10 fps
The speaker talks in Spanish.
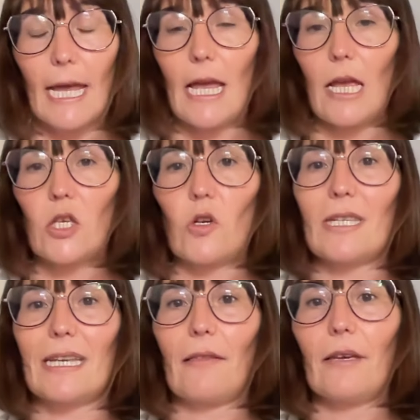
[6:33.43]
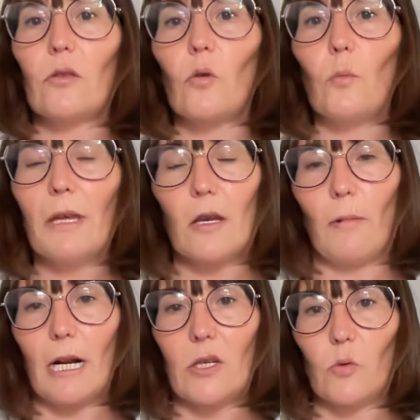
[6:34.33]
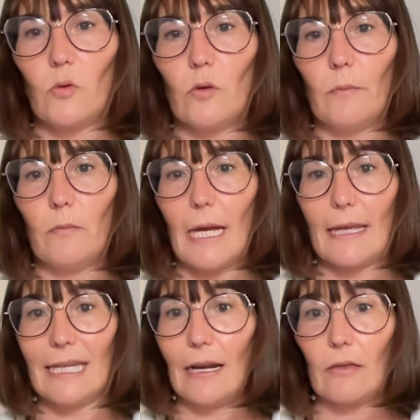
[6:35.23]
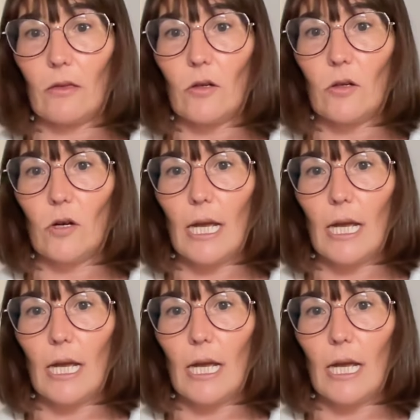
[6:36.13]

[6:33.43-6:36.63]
yo esté haciendo un vídeo para YouTube en directo